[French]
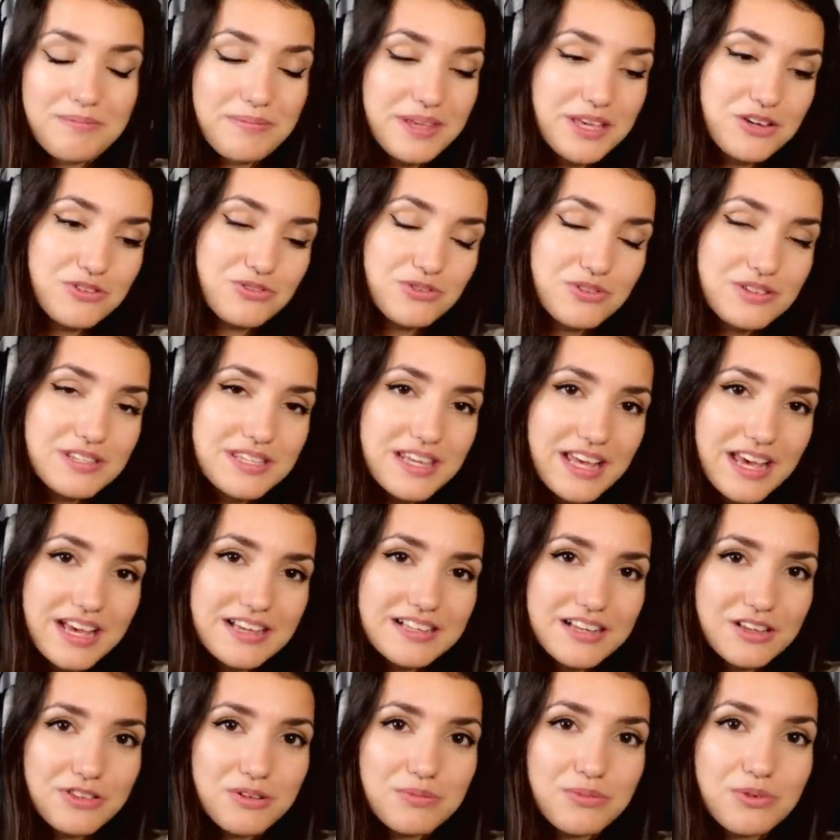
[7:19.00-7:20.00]
mais je sais
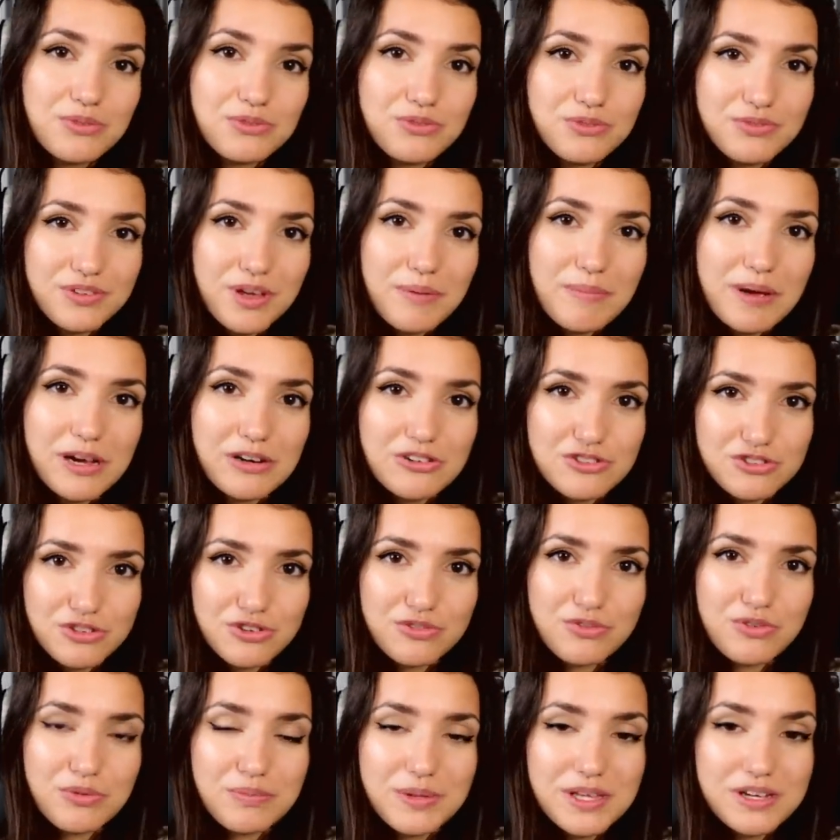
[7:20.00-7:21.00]
exactement d'où vient ma
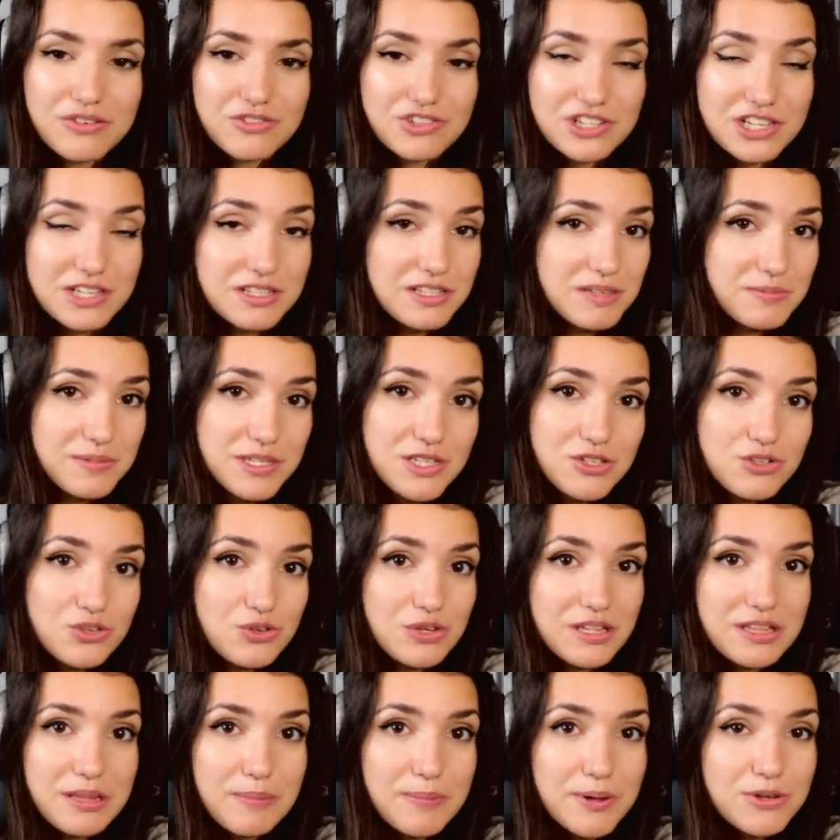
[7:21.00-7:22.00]
claustrophobie. Quand j'étais petite, je
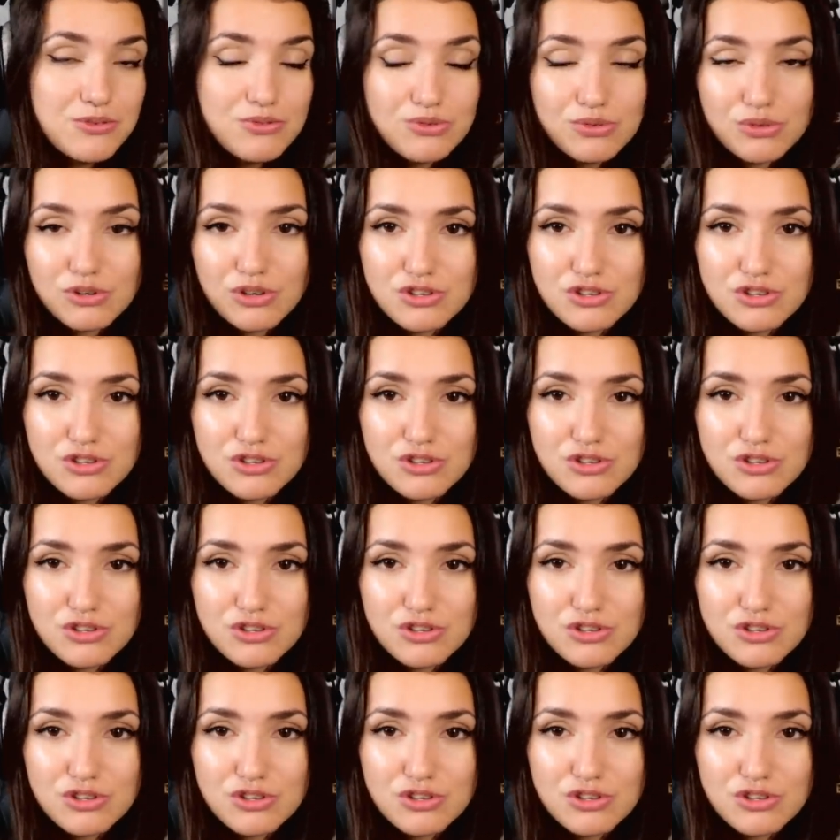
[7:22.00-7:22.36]
n'étais pas du tout